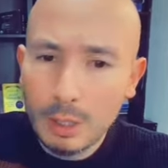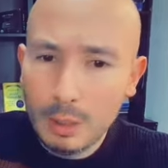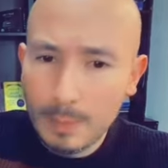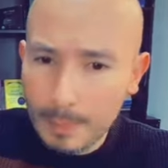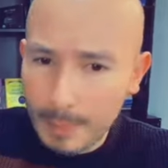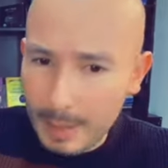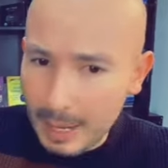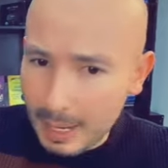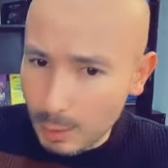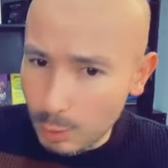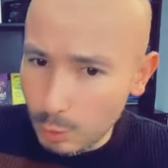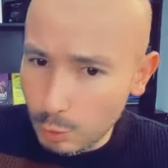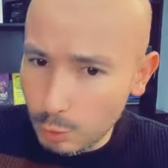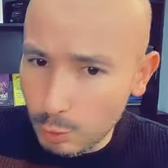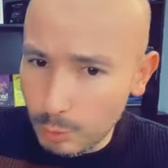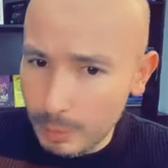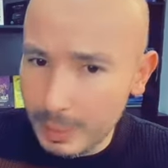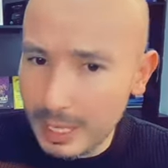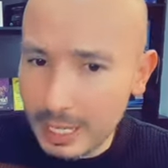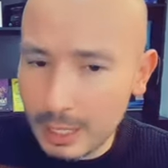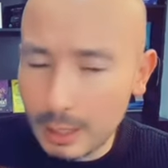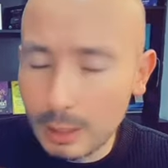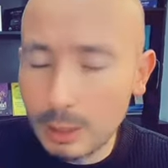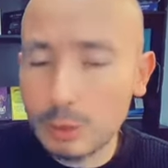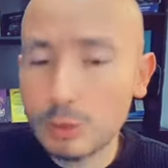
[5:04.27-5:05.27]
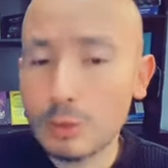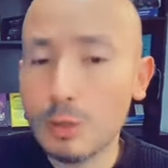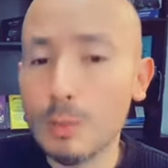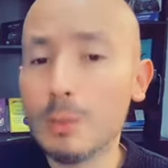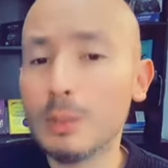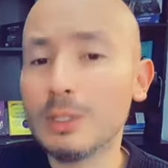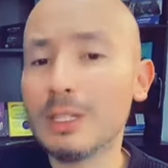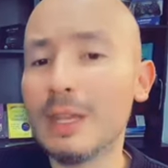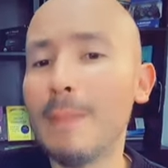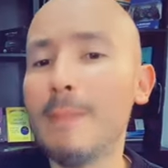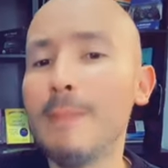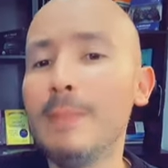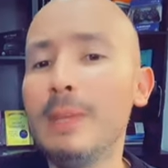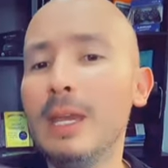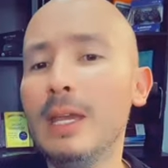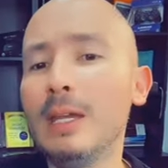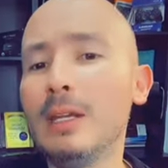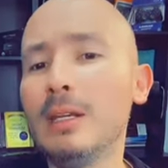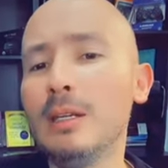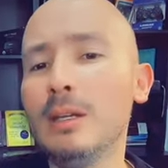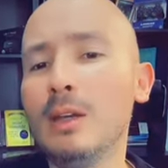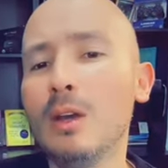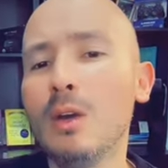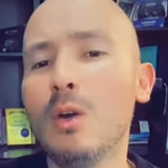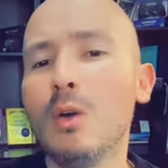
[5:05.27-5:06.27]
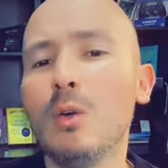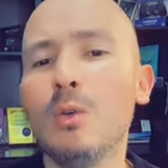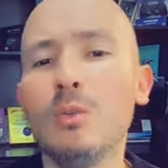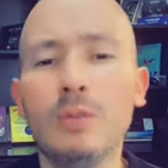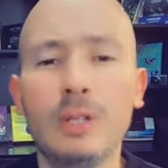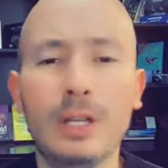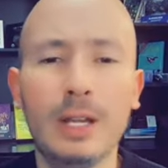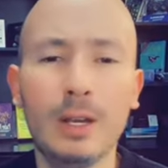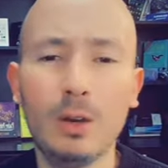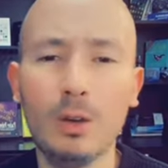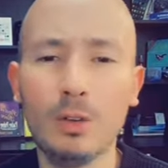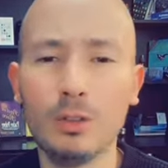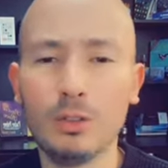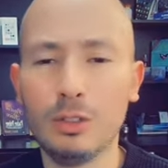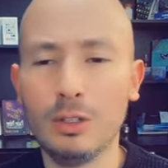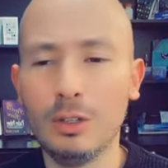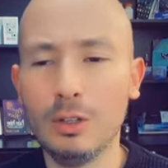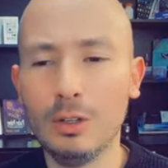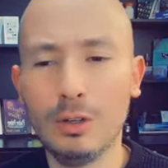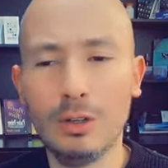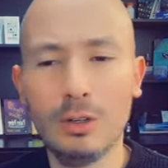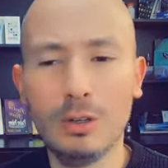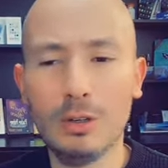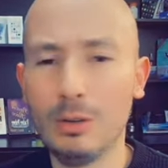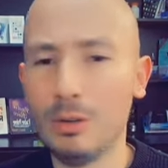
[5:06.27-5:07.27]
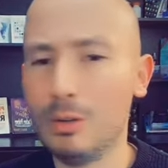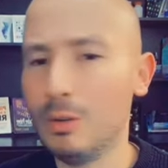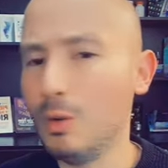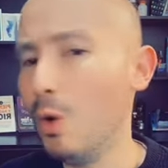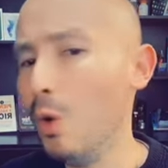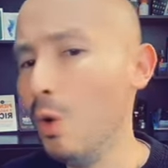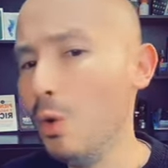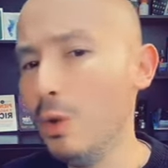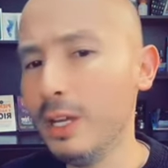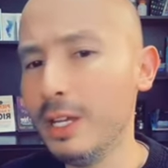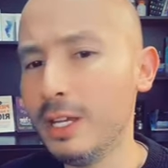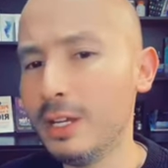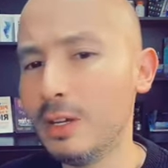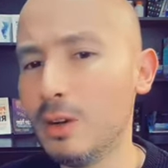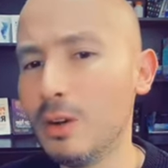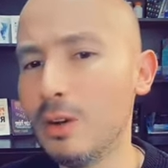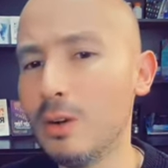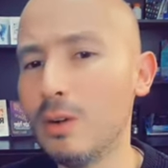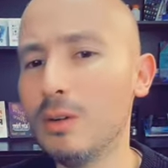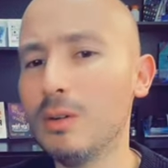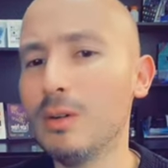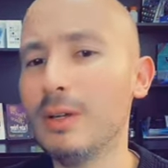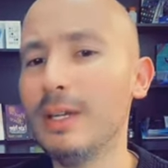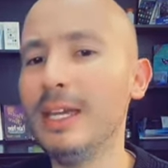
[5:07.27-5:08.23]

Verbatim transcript: para consumirlos, como también un negocio único,